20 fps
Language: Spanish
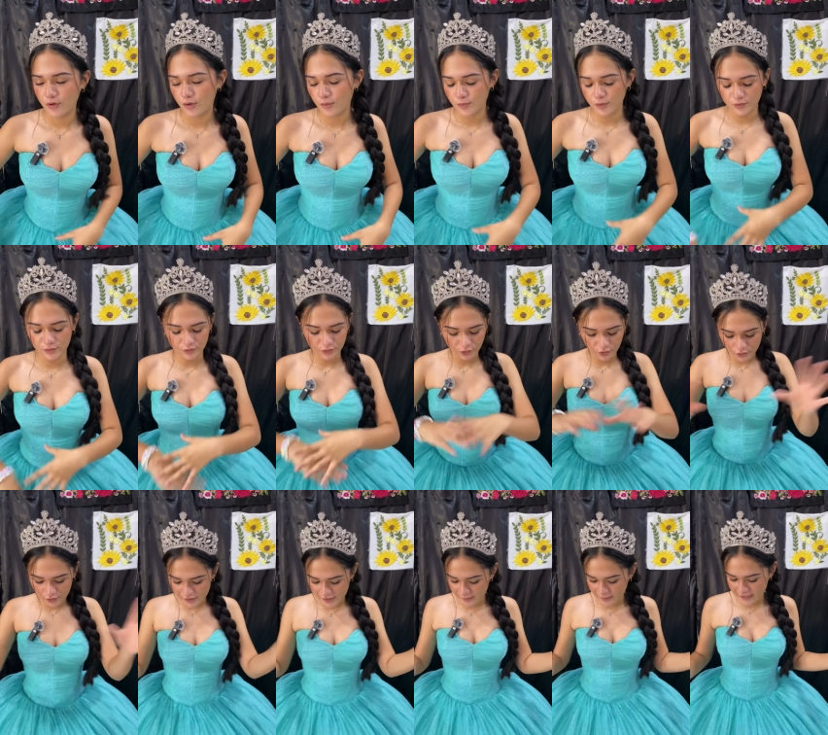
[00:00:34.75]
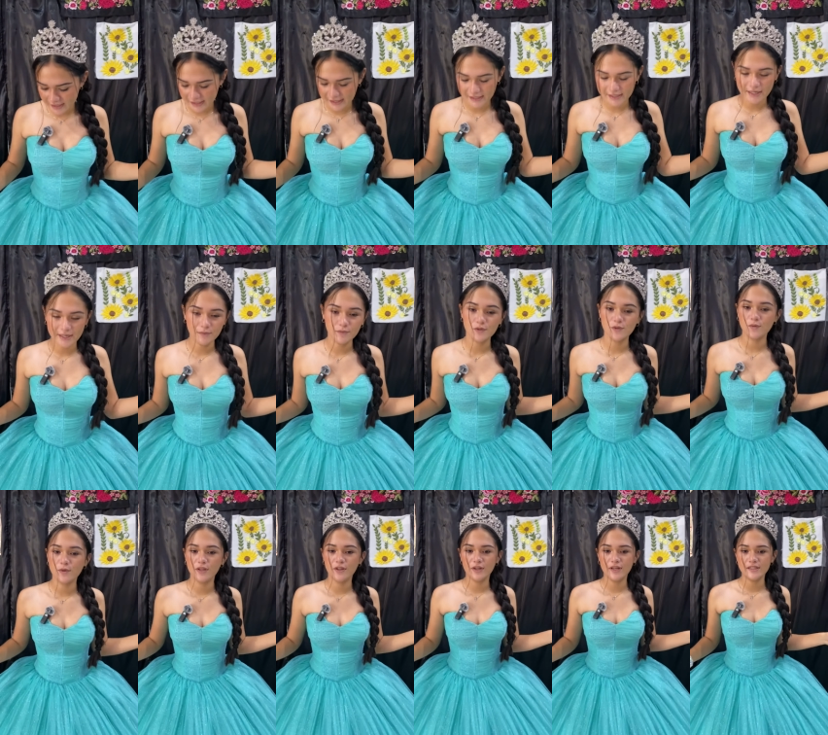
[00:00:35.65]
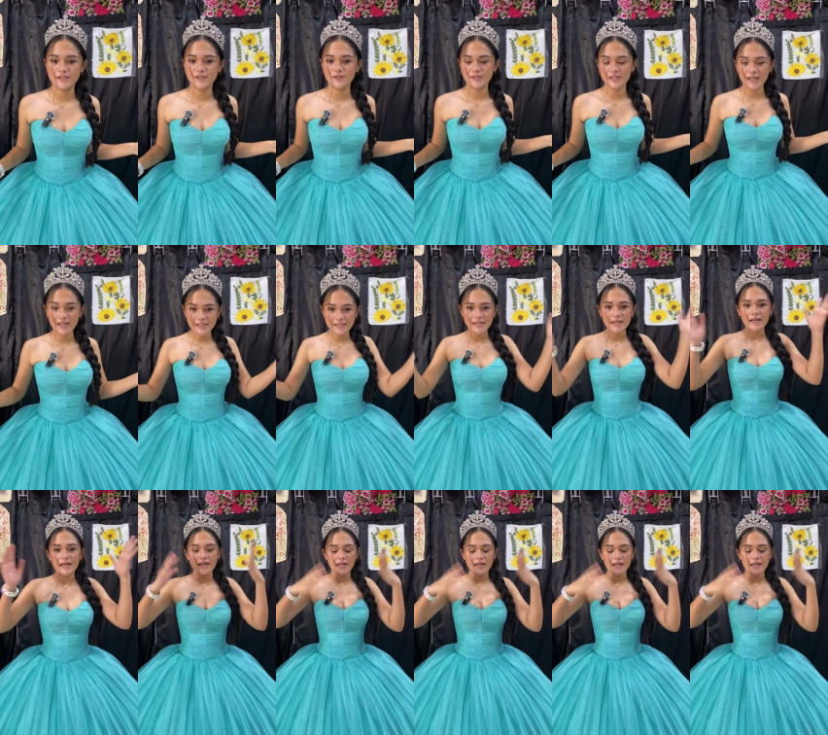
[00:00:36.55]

como todos los demás que estaremos subiendo en estos días.